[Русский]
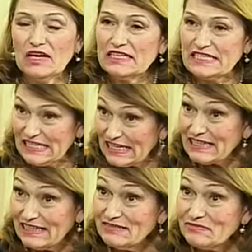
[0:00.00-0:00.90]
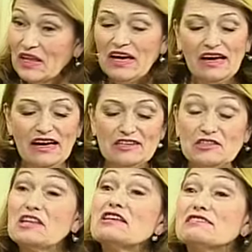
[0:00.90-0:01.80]
цикла, э,
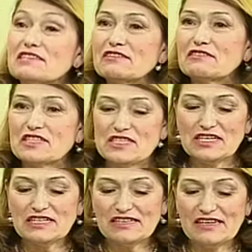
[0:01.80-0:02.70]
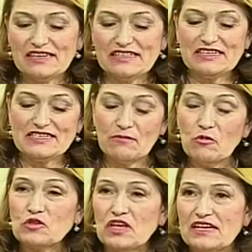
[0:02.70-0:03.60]
триединого цикла э,
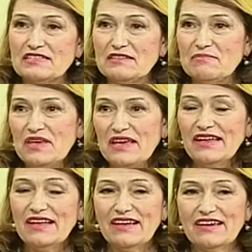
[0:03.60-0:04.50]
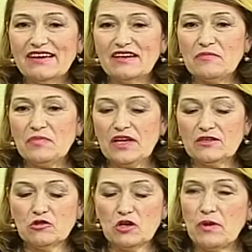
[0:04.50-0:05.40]
заботы о себе»,
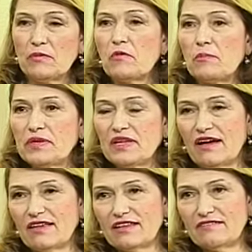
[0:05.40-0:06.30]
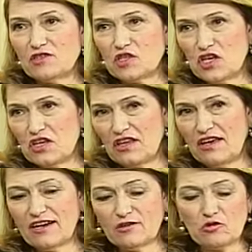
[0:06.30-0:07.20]
которая помимо питания,
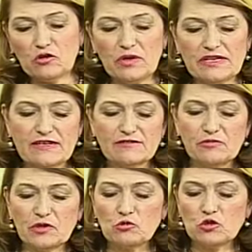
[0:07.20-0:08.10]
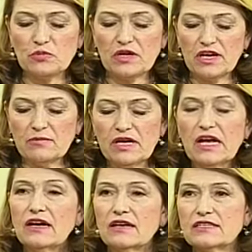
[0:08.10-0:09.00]
движения, о которых мы рассказывали в предыдущих программах,
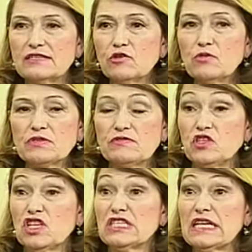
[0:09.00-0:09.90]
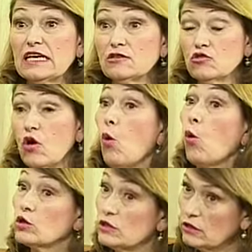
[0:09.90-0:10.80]
сегодня посвящена стрессу,
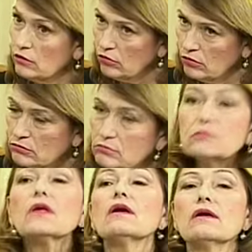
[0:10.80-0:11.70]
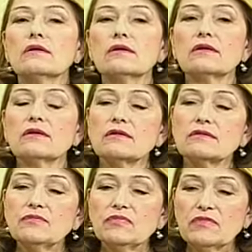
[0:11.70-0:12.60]
отдыху, и,
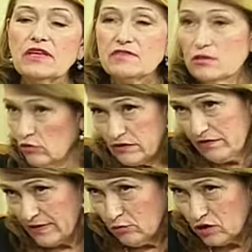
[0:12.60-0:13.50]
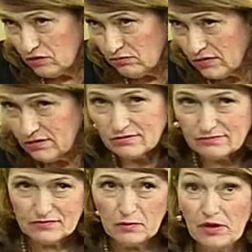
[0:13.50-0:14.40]
то есть всевозможным
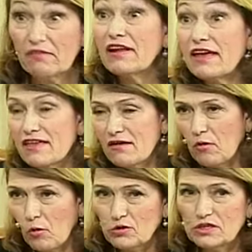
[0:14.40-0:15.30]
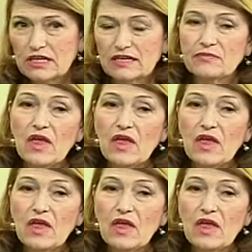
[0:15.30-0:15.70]
направлениям отдыха.